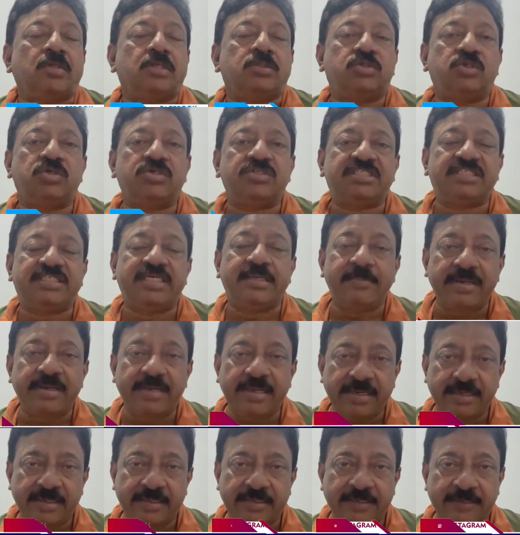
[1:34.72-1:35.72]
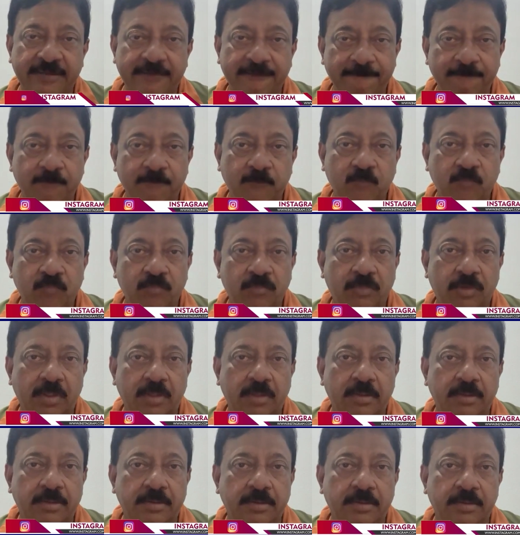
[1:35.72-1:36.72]
సో సిమిలర్గా
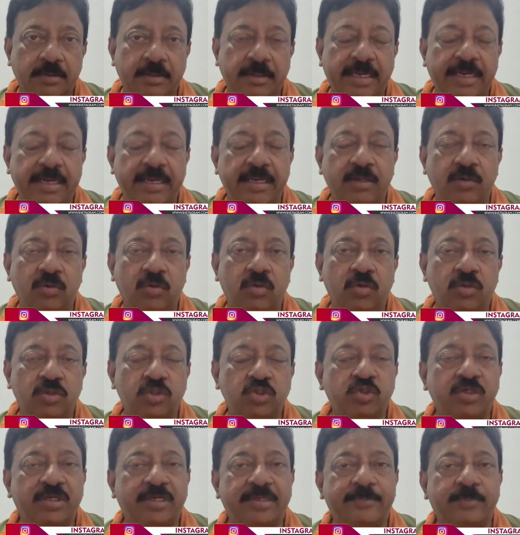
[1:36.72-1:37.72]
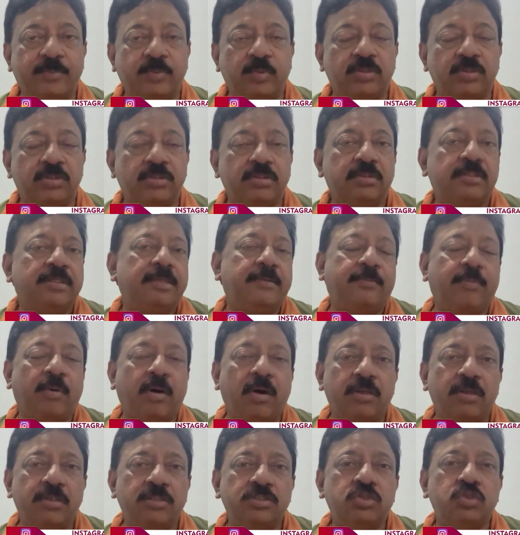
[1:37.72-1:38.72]
నేను రోజు రేపు పొద్దున్న
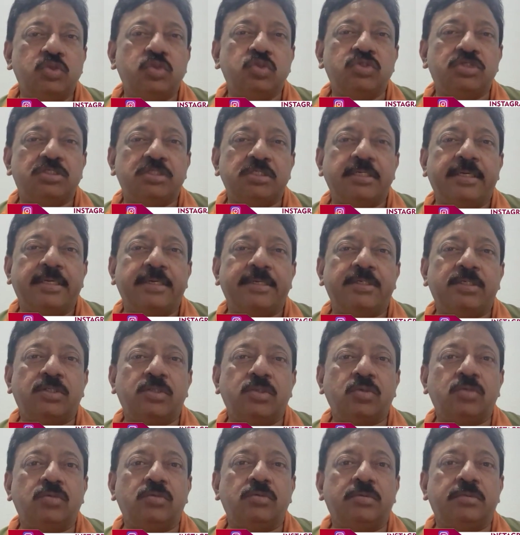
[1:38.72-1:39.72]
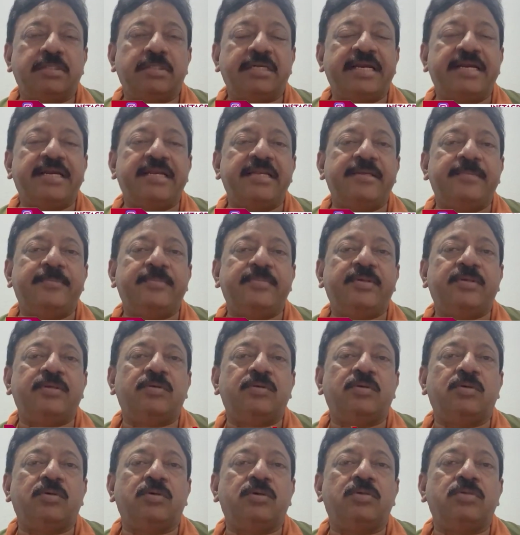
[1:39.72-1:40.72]
పాన్ చూసినట్టు టీడీపీ
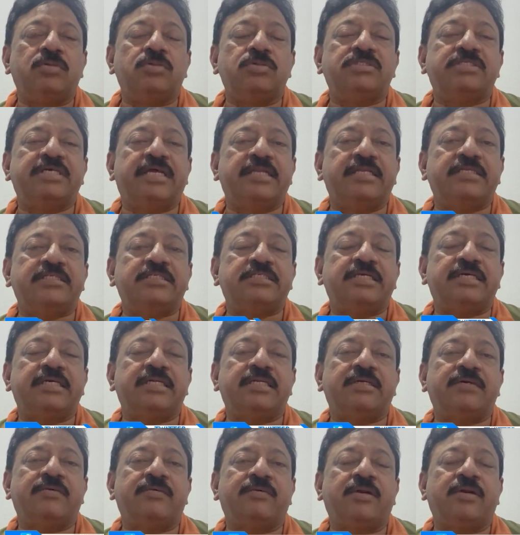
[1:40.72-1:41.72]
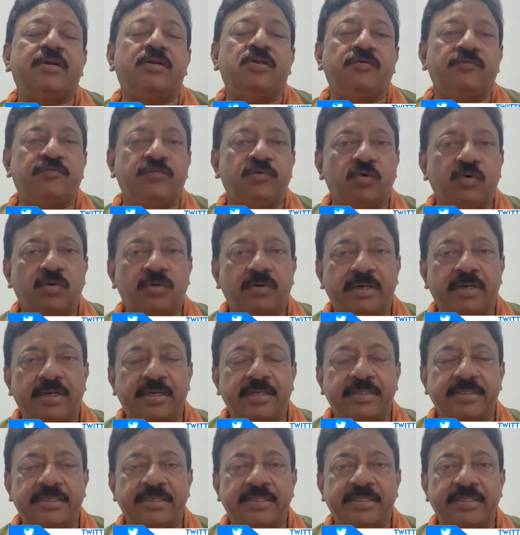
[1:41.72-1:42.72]
వాళ్ళు జనసేన వాళ్ళు వ్యూహ
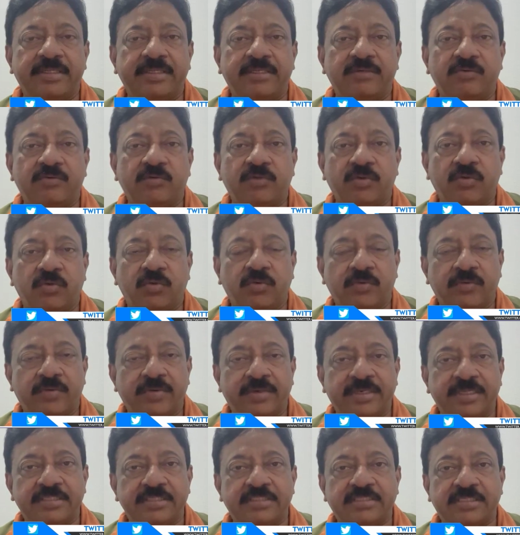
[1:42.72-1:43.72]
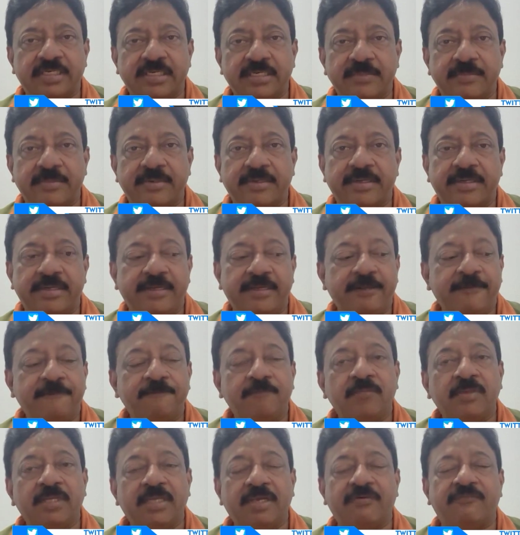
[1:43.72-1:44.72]
అనేది వ్యూహం అనే సినిమాని
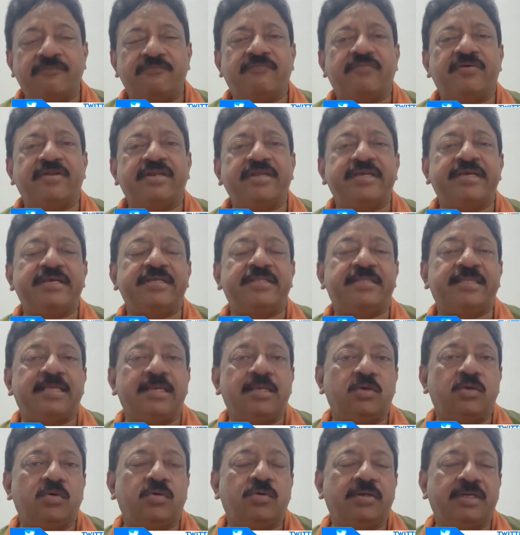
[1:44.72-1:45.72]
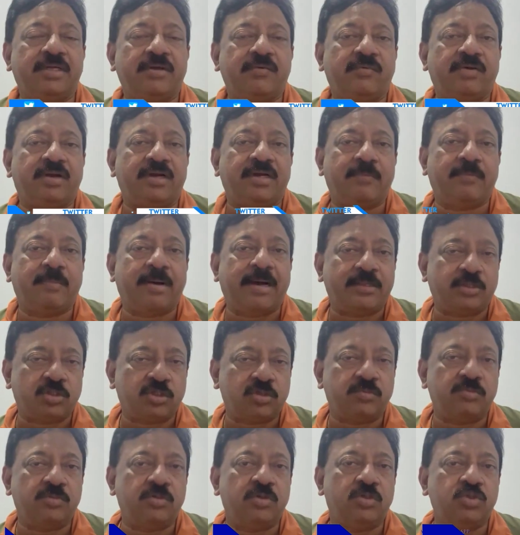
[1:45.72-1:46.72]
ఎవ్వరికి తెలియకుండా వాళ్ళ
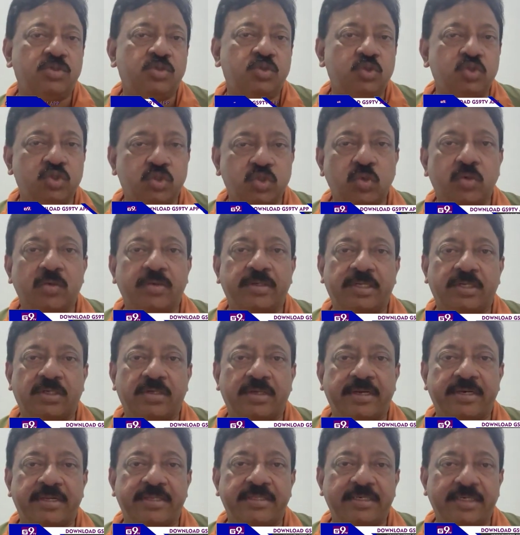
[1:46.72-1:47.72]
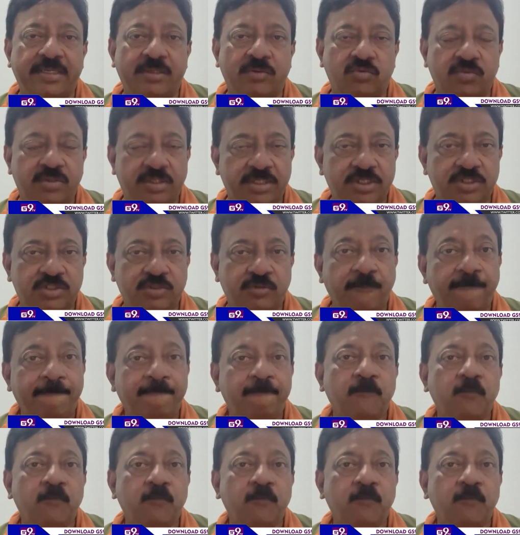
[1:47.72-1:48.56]
బాత్రూంలో చూసుకుంటారు అనేది నా ఉద్దేశం